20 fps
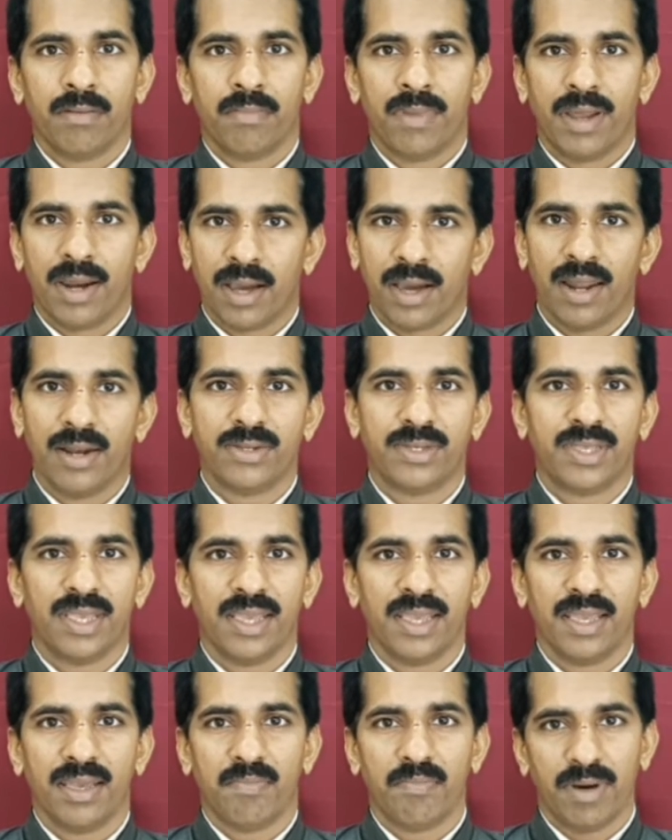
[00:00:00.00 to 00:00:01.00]
మనం కలిసి
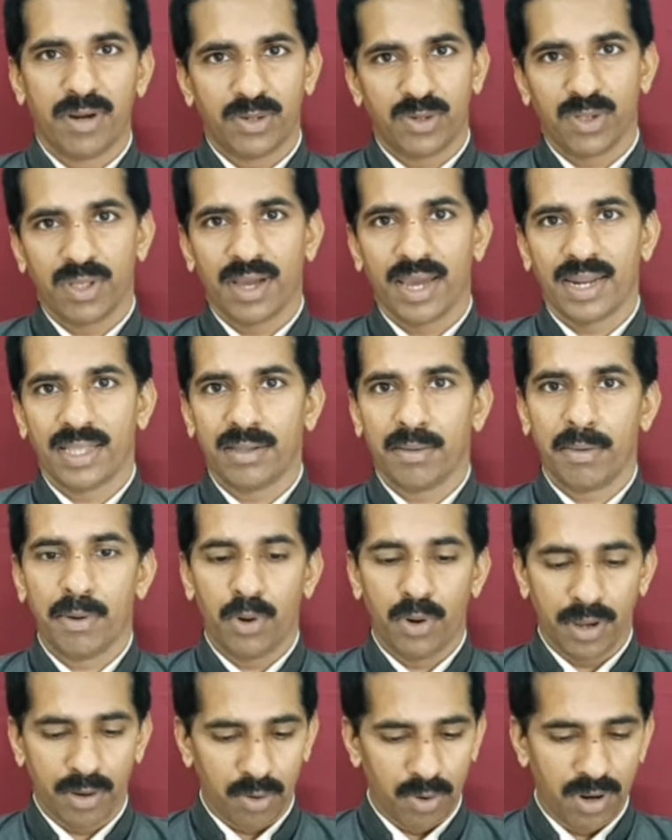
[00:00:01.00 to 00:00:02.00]
పరిశుద్ధ గ్రంథం
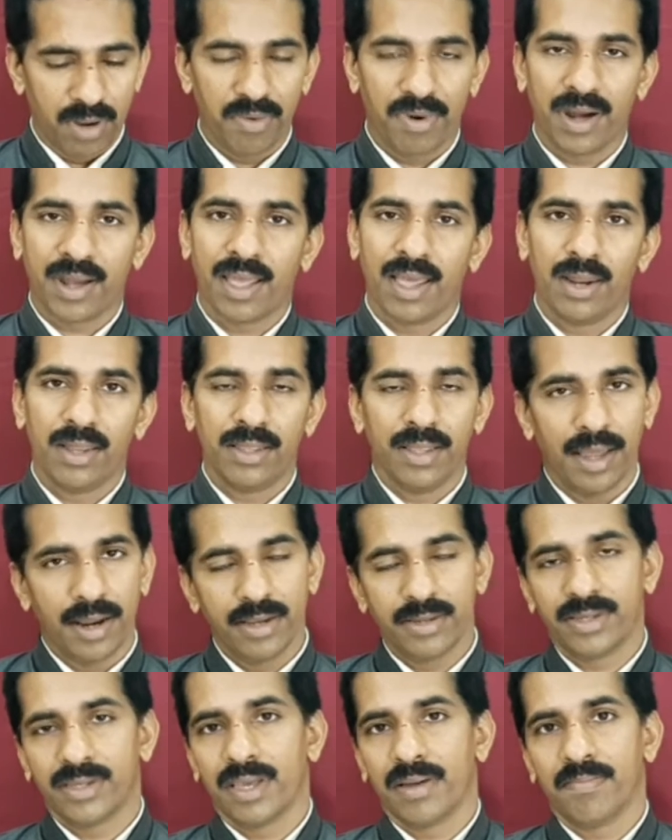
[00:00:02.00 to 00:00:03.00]
నుండి కొన్ని వాక్యాలు
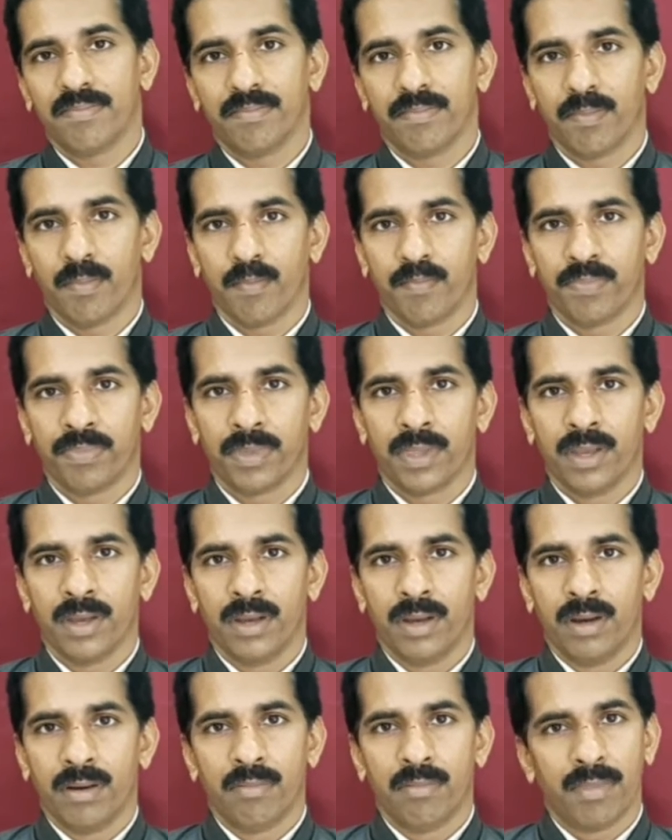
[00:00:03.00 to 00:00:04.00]
ధ్యానిస్తాం
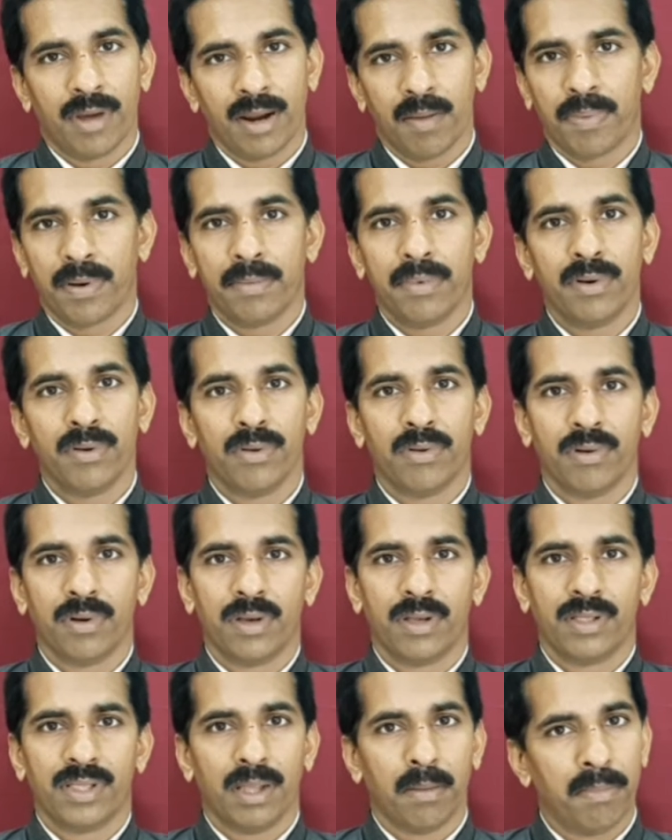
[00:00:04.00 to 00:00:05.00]
మన ప్రభు
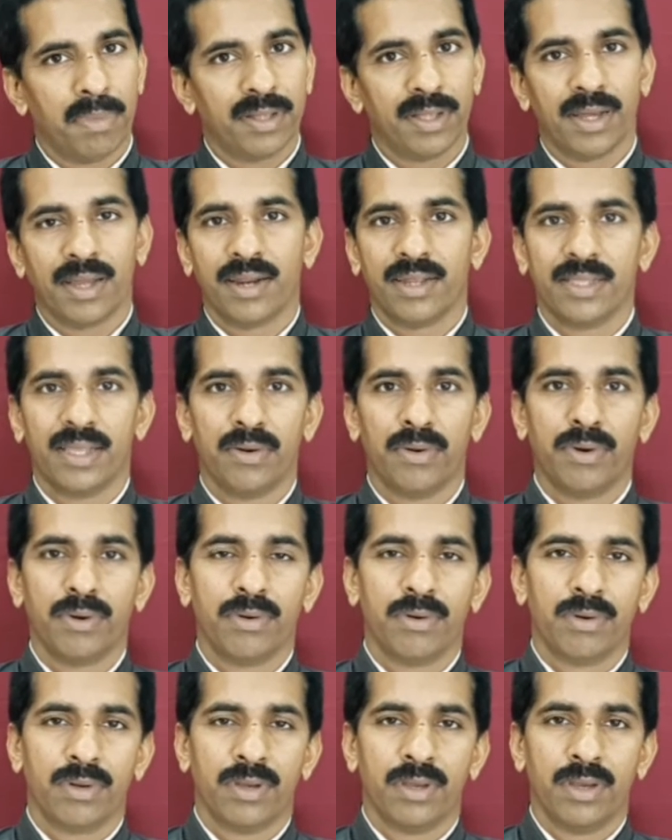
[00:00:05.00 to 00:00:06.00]
నమ్మదైన దేవుడు
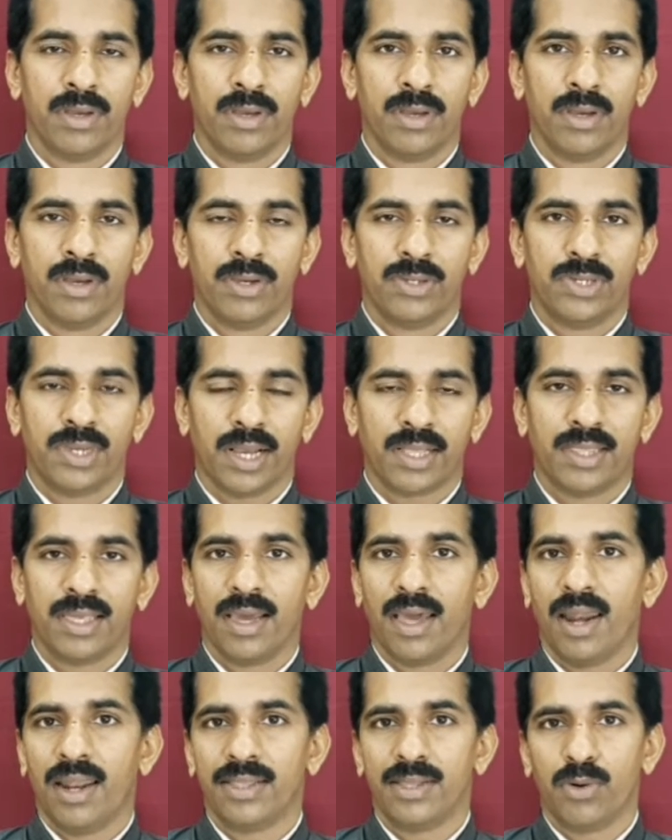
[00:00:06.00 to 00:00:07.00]
శక్తి
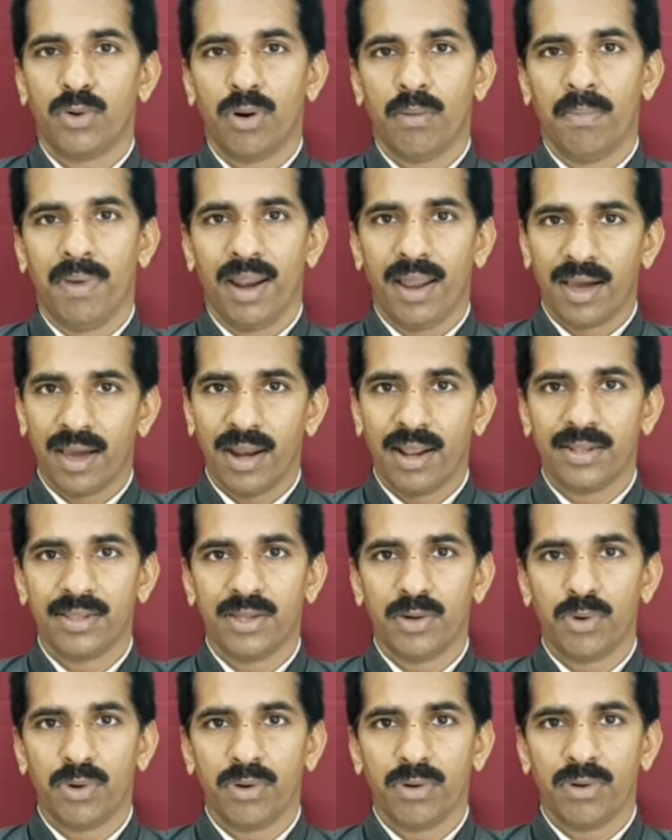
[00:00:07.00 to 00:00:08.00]
కలిగిన దేవుడు బెల్లం కలిగిన
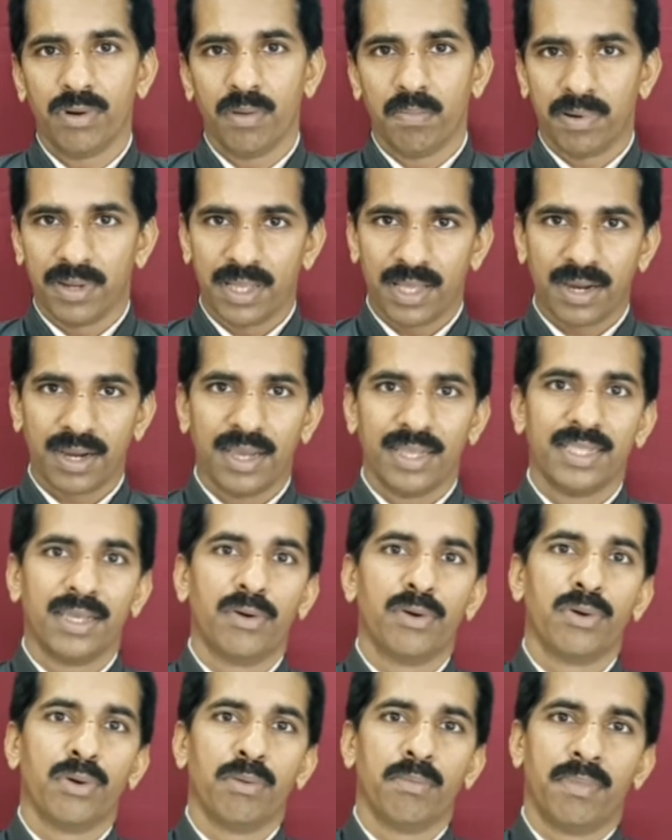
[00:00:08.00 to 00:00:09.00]
దేవుడు ప్రదాక
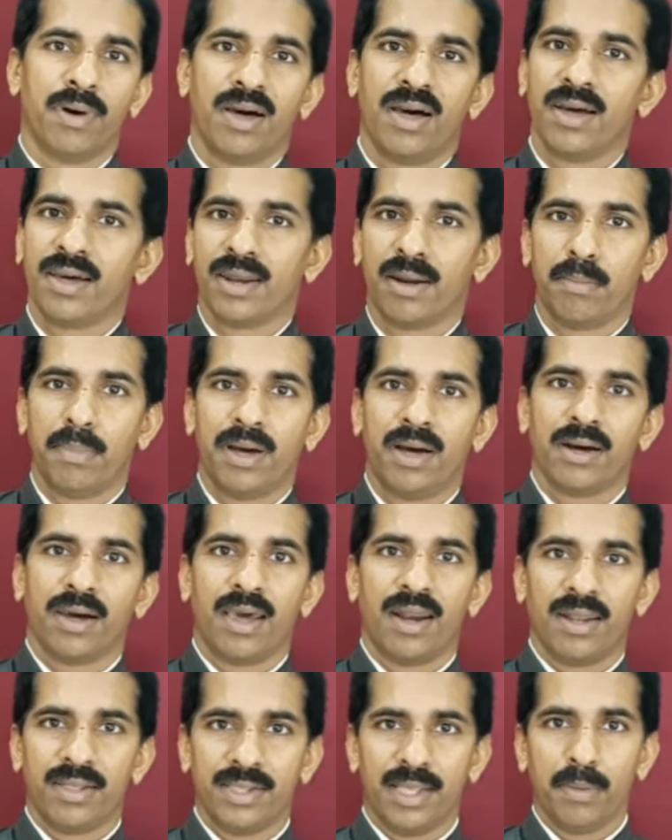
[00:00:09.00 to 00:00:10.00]
దేవుడు మహాకృభ
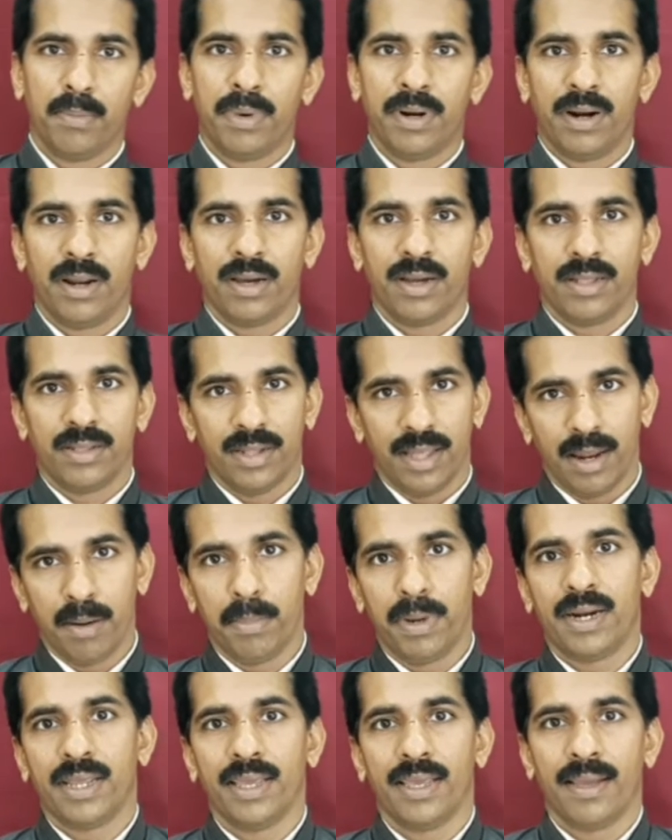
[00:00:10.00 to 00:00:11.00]
దేవ దేని
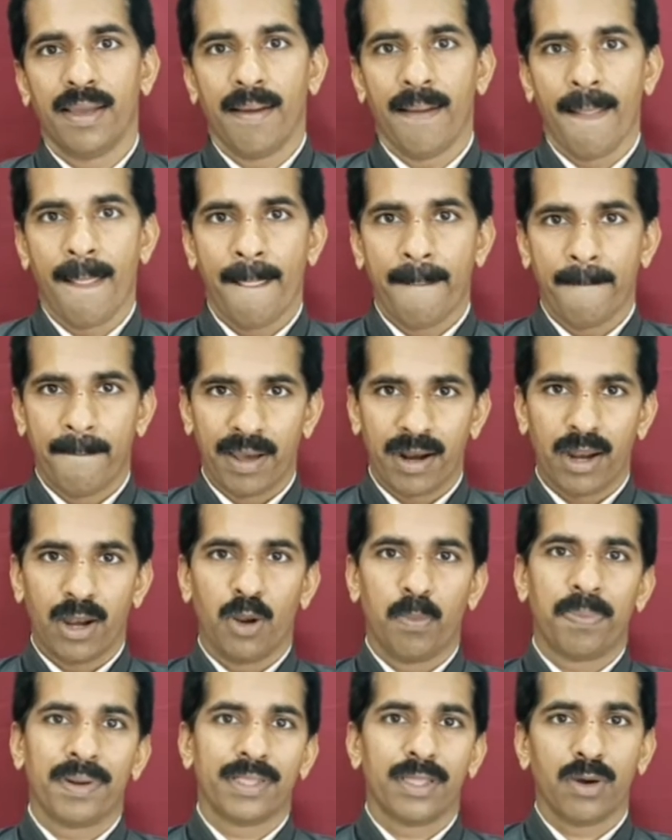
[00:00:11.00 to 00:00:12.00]
బట్టి మనల్ని
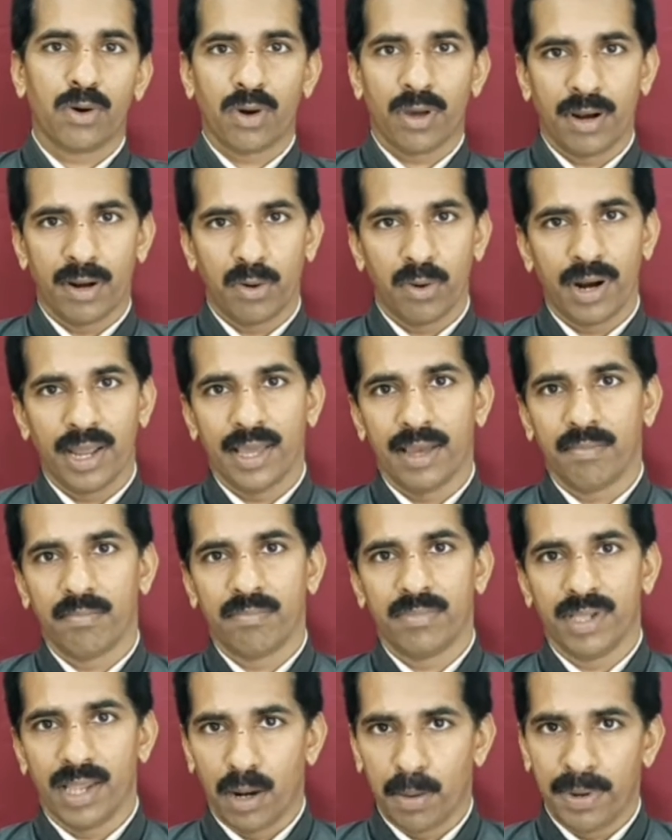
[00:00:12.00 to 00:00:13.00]
ప్రతి ఒక్కరిని కూడా
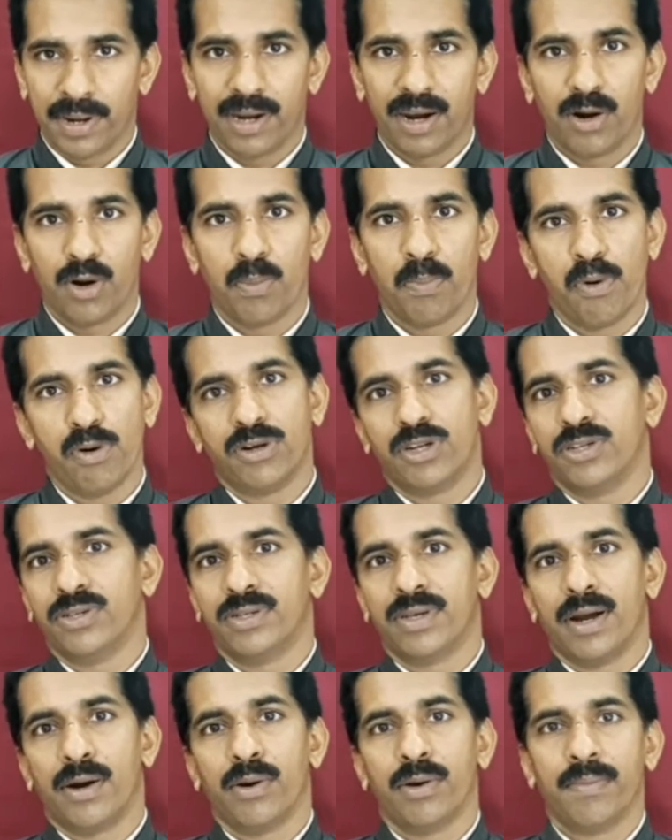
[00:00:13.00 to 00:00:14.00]
నిలబెట్టాడు
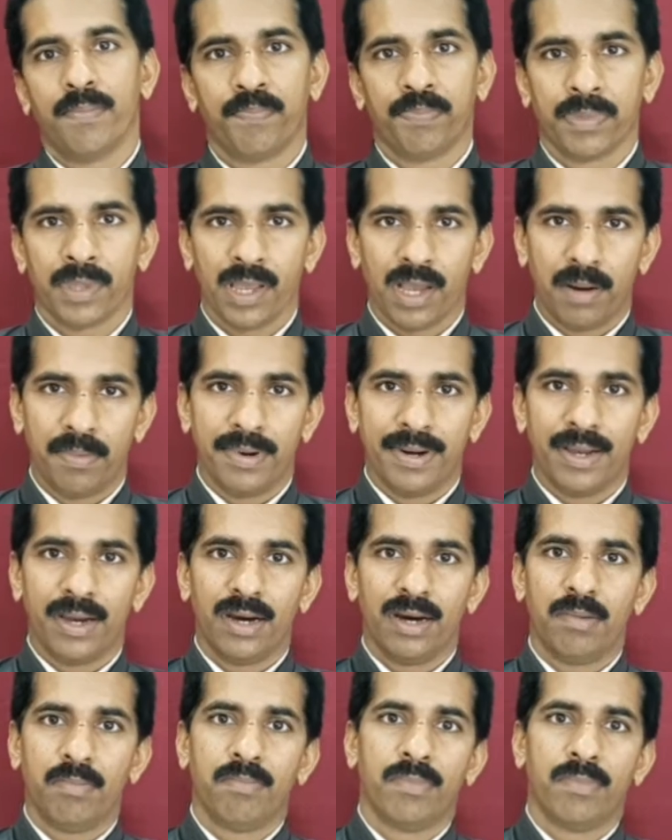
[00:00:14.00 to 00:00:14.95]
పోషించాడు ఇప్పుడు ఆ